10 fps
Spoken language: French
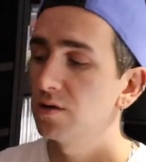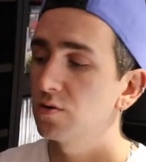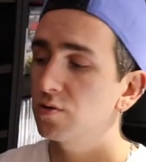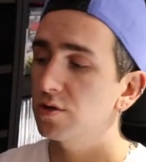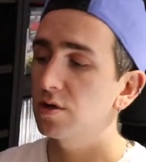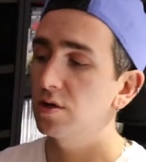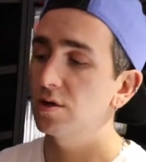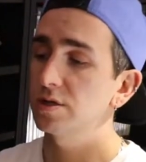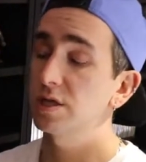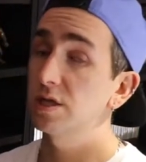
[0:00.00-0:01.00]
Donc,
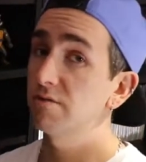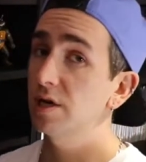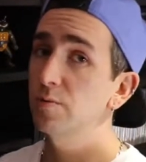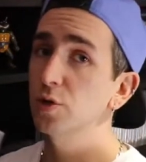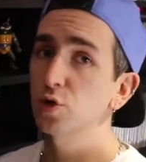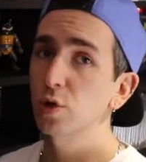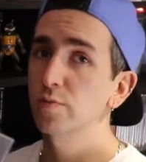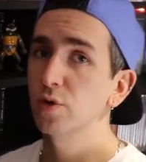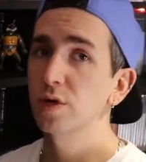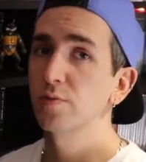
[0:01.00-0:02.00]
euh, c'était vraiment
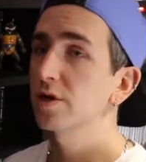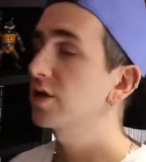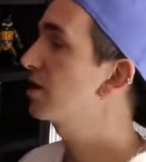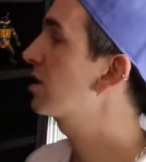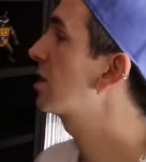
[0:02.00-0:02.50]
chouette pour l'époque.